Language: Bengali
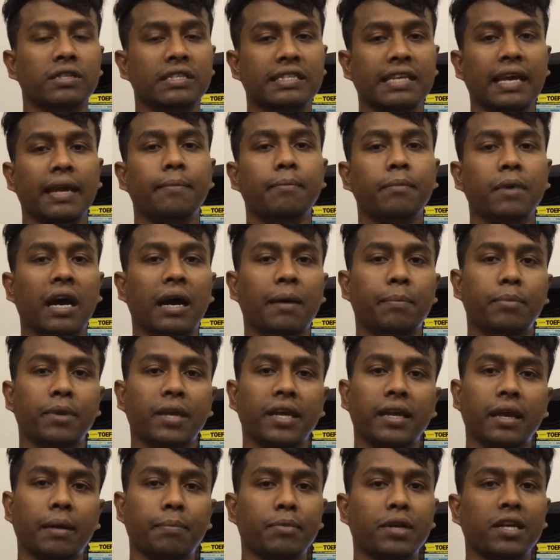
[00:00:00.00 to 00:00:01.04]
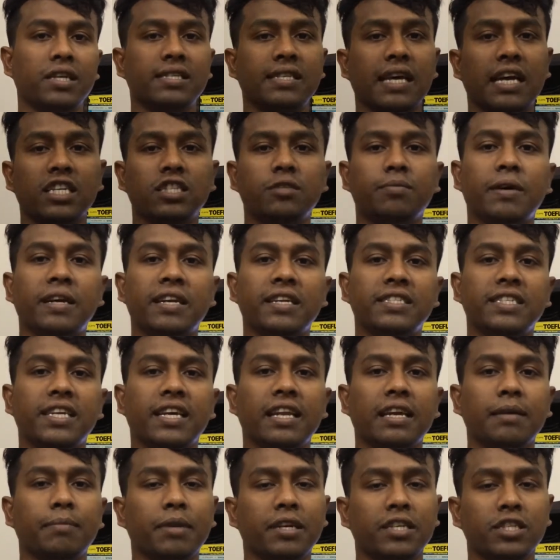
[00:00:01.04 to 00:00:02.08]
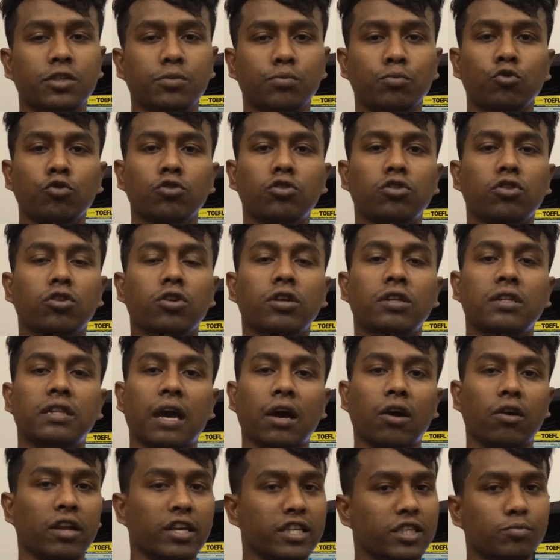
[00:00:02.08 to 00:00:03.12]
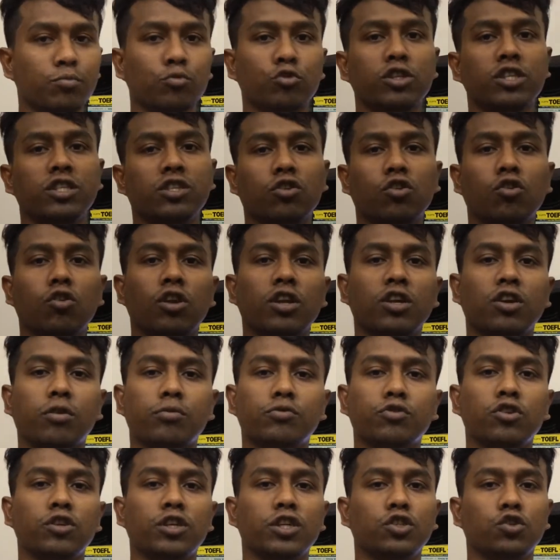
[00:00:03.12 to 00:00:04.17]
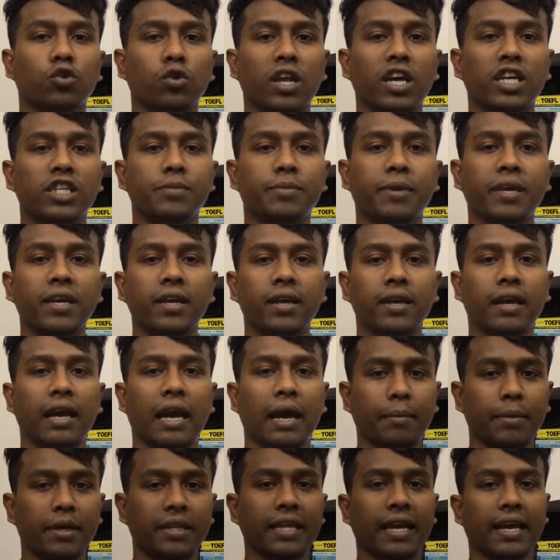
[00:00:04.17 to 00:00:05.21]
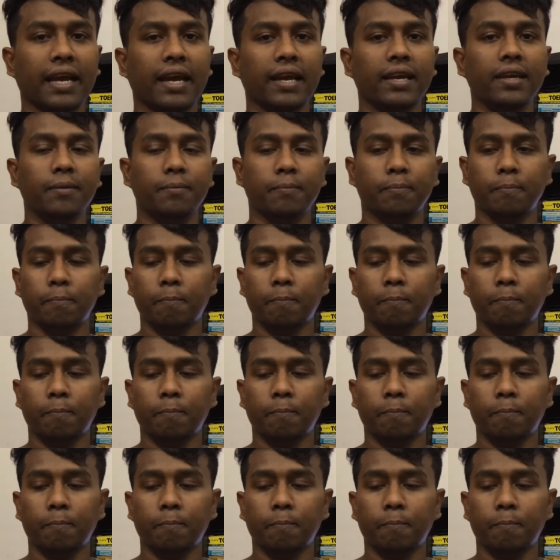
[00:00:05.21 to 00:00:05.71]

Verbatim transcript: সেম আপনি আপনার সার্চ বারে যেয়ে লিখবেন স্মুথ তাহলে স্মুথ স্ক্রোলিং অপশনটি চলে আসবে আমি দেখাই